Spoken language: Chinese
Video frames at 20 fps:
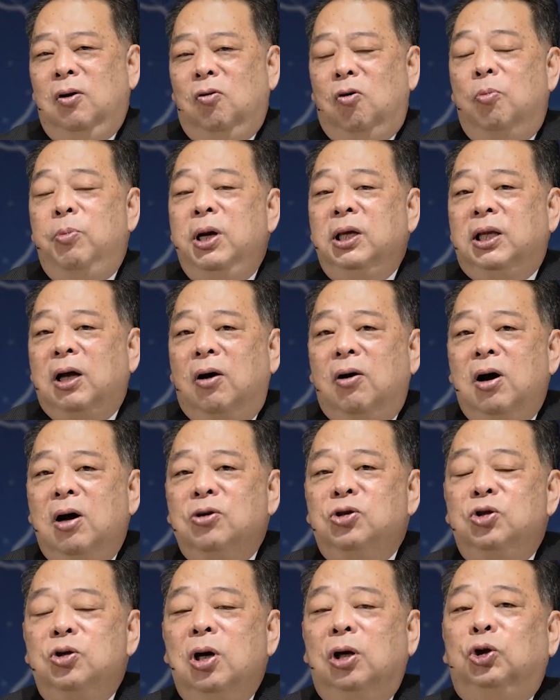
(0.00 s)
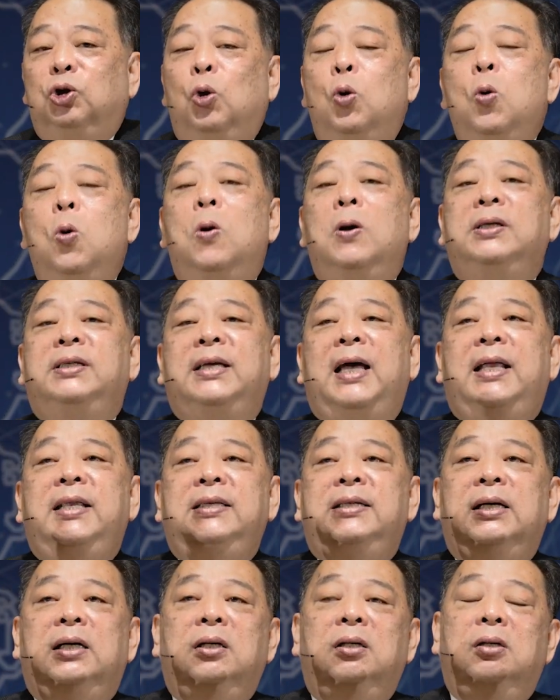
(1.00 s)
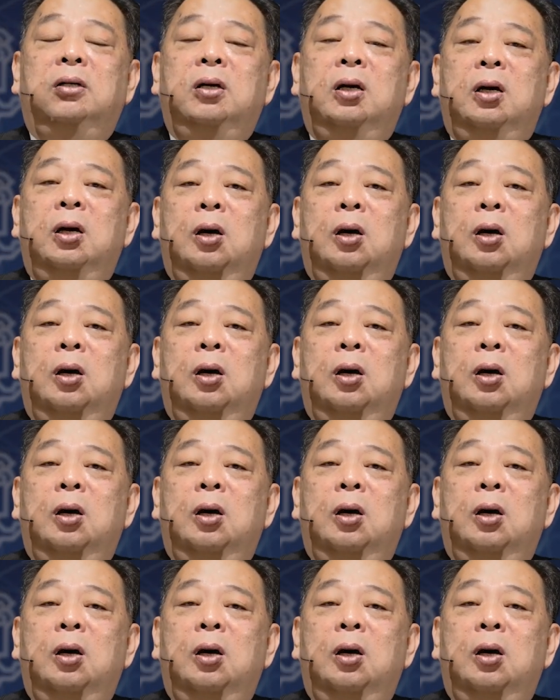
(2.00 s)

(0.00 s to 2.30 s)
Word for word: 我们的祷告需要拓展成。